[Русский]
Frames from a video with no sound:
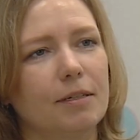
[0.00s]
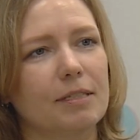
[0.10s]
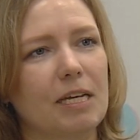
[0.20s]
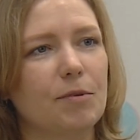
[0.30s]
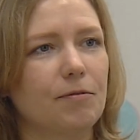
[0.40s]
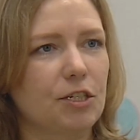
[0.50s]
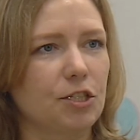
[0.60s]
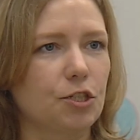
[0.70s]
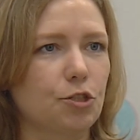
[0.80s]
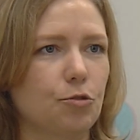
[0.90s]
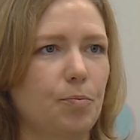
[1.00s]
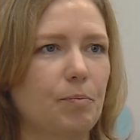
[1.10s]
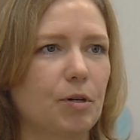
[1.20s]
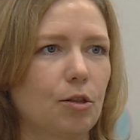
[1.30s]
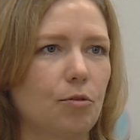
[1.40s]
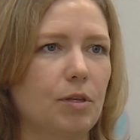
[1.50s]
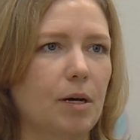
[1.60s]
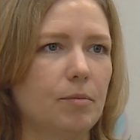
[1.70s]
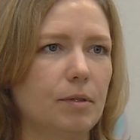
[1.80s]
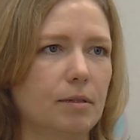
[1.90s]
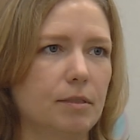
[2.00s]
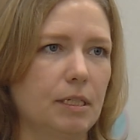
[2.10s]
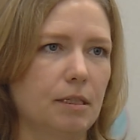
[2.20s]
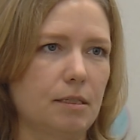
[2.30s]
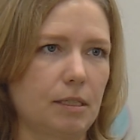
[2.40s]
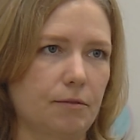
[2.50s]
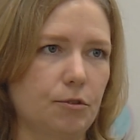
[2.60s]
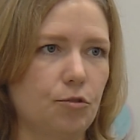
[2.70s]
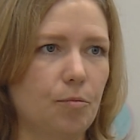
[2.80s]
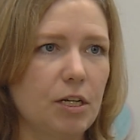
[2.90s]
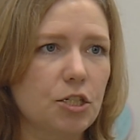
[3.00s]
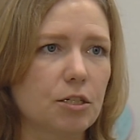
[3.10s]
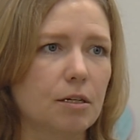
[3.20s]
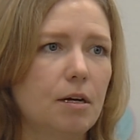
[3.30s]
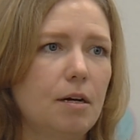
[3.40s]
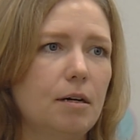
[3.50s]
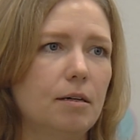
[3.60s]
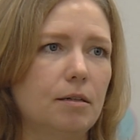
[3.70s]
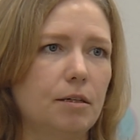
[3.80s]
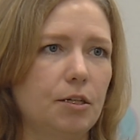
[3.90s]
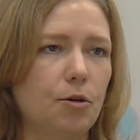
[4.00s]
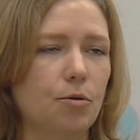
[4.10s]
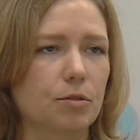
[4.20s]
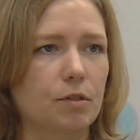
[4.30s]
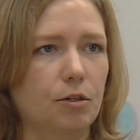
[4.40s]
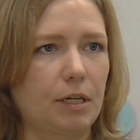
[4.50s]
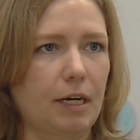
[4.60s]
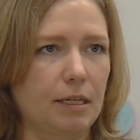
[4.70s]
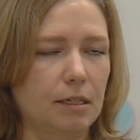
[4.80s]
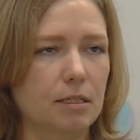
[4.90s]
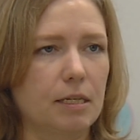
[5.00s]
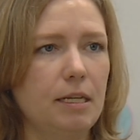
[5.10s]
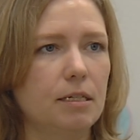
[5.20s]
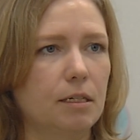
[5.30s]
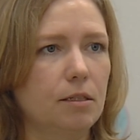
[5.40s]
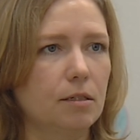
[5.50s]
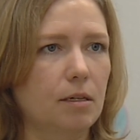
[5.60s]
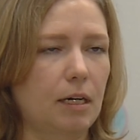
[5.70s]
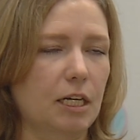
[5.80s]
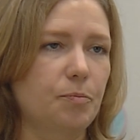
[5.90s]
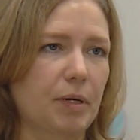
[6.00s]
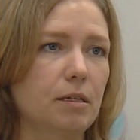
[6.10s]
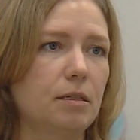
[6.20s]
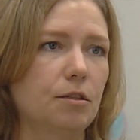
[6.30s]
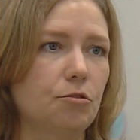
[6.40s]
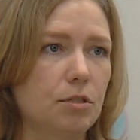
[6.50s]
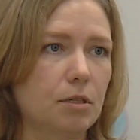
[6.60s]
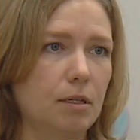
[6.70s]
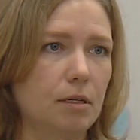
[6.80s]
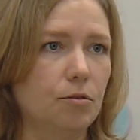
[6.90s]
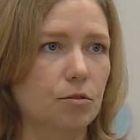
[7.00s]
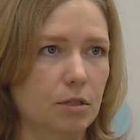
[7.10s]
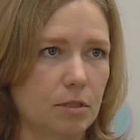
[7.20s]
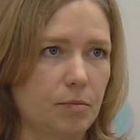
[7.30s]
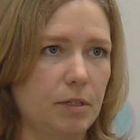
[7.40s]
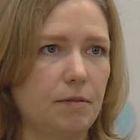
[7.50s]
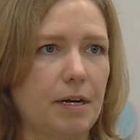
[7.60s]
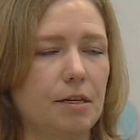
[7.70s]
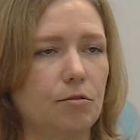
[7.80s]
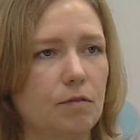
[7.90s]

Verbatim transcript: Э, самое важное, что помогло нам э, диагностировать у Маши э, лейкоз в таких ранних стадиях, это как раз проект диагностика онкозаболеваний.